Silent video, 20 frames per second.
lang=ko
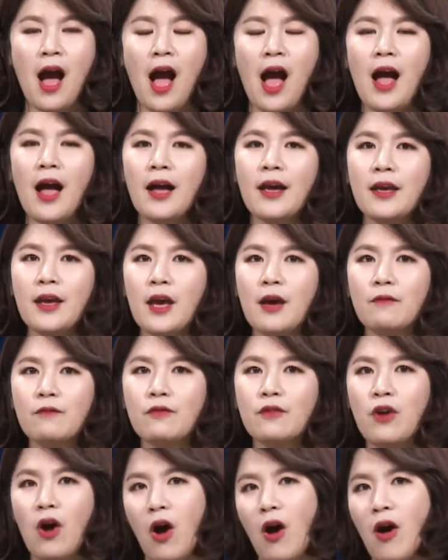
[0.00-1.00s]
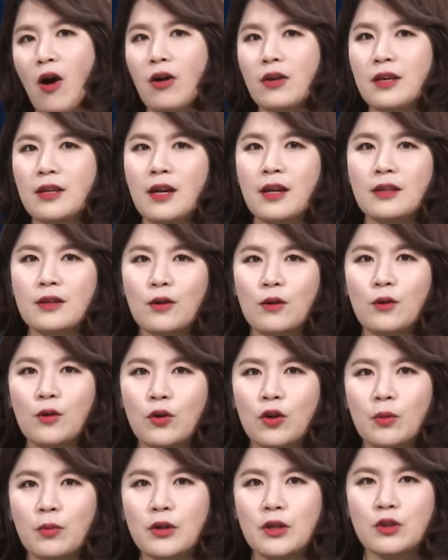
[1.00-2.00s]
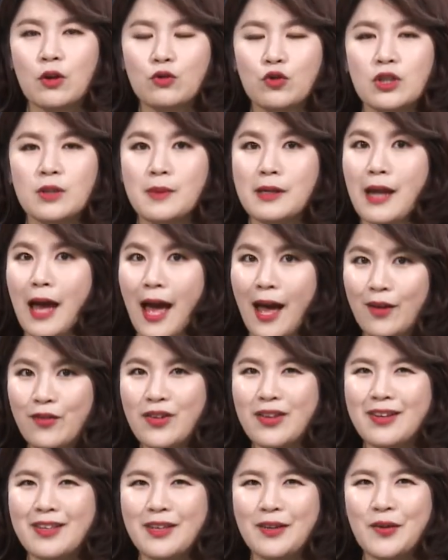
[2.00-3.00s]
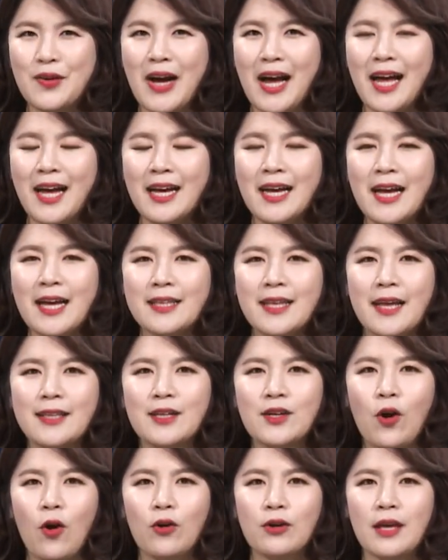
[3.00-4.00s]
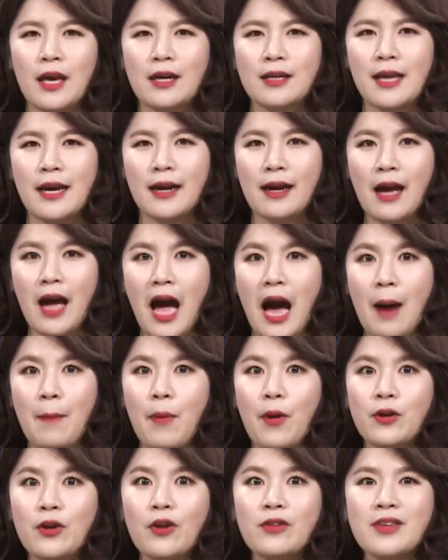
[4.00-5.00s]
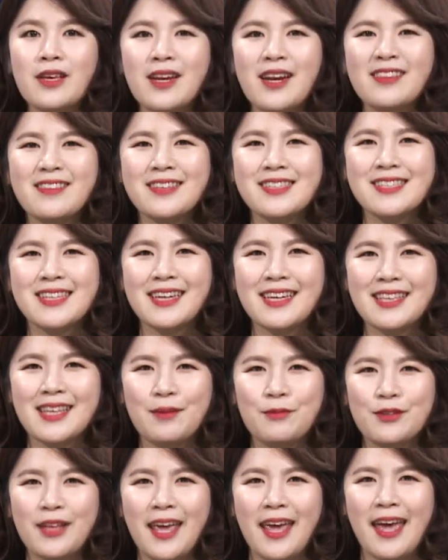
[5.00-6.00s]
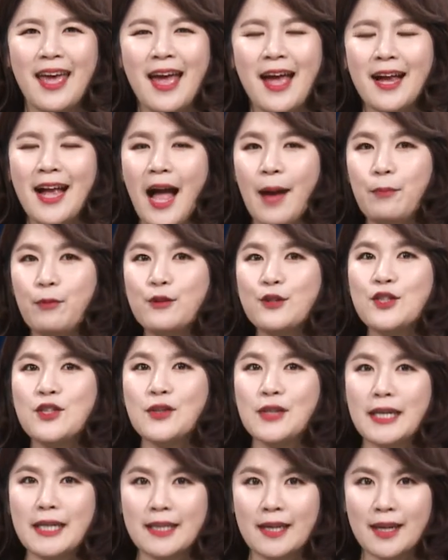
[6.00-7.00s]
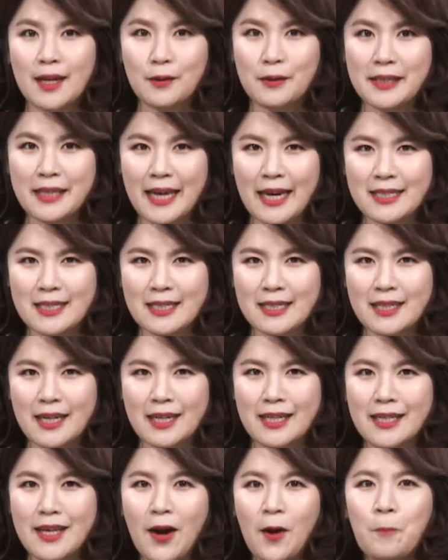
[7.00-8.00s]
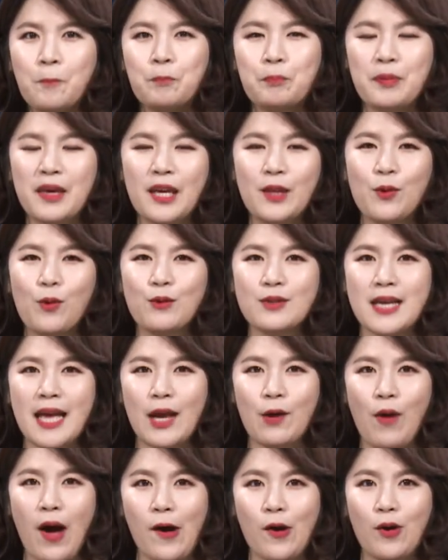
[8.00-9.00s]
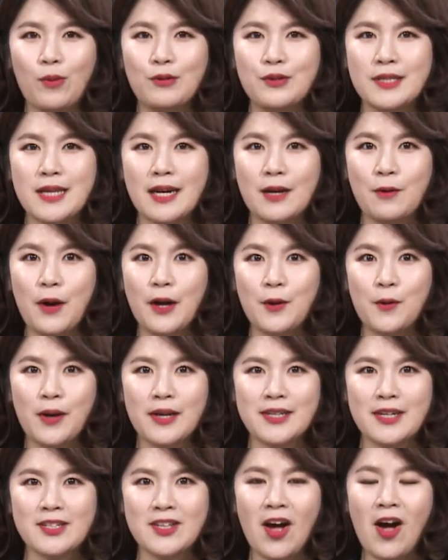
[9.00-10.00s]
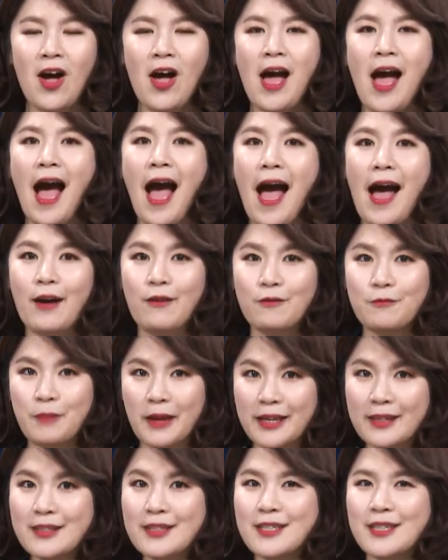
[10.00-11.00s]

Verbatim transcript: I have gone 이라는 걸로 여러분이 써주시면 안 되는 이유가 나는 거기에 그냥 가버렸다라는 뜻이 되기 때문에 가본 적이 있다라고 얘기하실 때는요 비동사의 과거분사를 활용하셔서 I've been